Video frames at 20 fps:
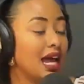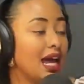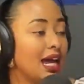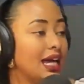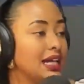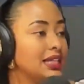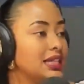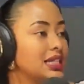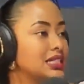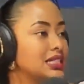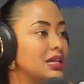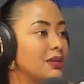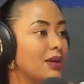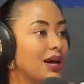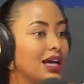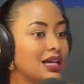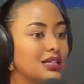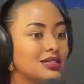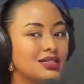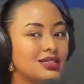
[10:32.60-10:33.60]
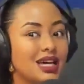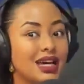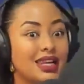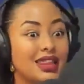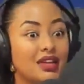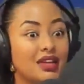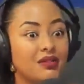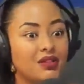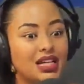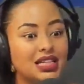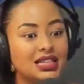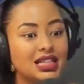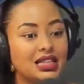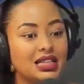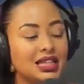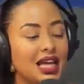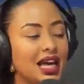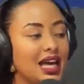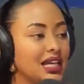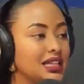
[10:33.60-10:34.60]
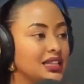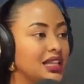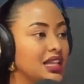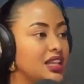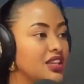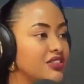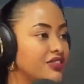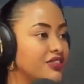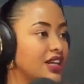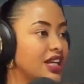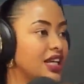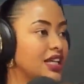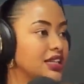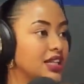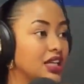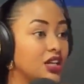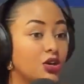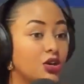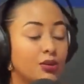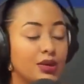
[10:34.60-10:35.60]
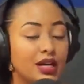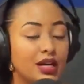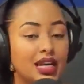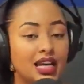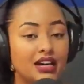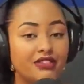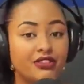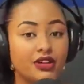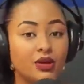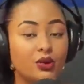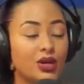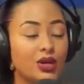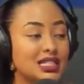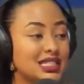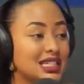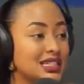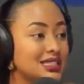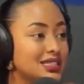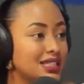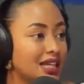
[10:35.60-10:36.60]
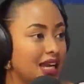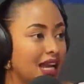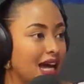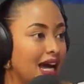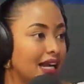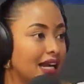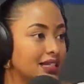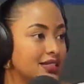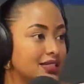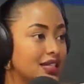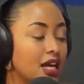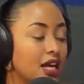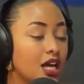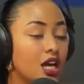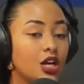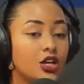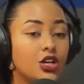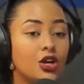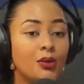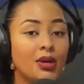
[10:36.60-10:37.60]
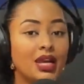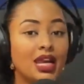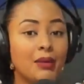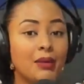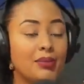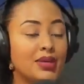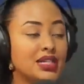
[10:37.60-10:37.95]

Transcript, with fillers: la gente se va a cansar de ver tanta gente diferente, no ven las figuras estelares, no ven las